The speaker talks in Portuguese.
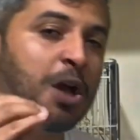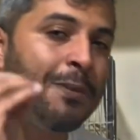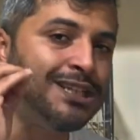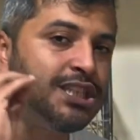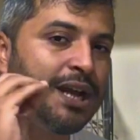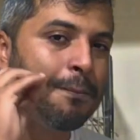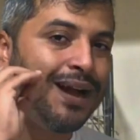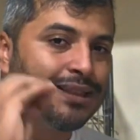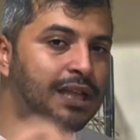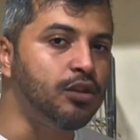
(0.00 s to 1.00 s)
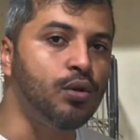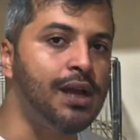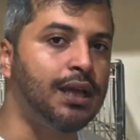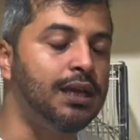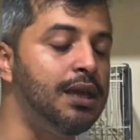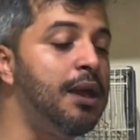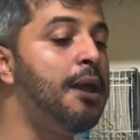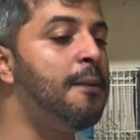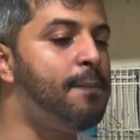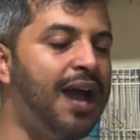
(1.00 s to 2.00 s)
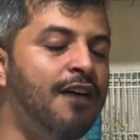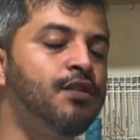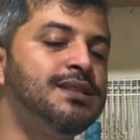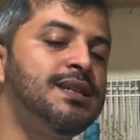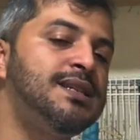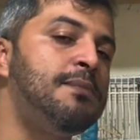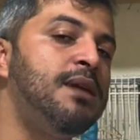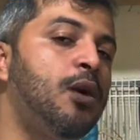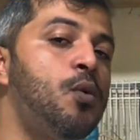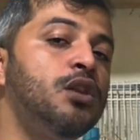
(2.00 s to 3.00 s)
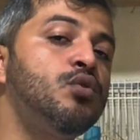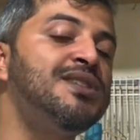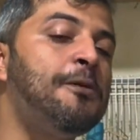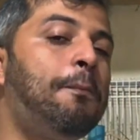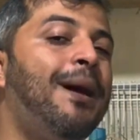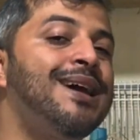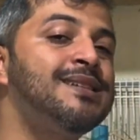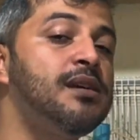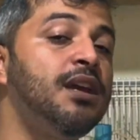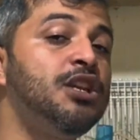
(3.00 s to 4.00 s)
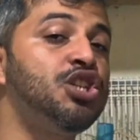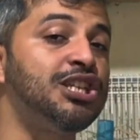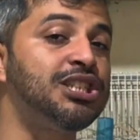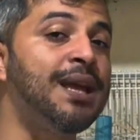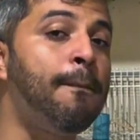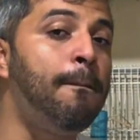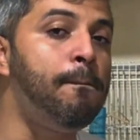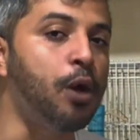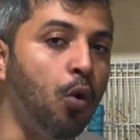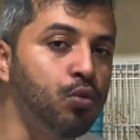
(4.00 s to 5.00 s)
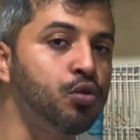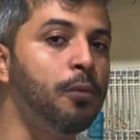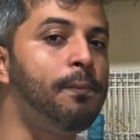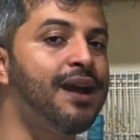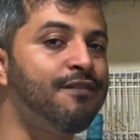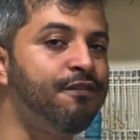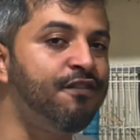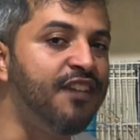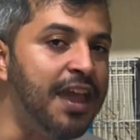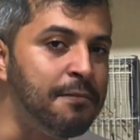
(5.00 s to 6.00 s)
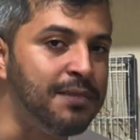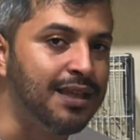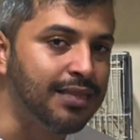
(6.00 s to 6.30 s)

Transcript: dar uma dica matadora aqui para você saber quando o seu pássaro ele já está pronto para fêmea,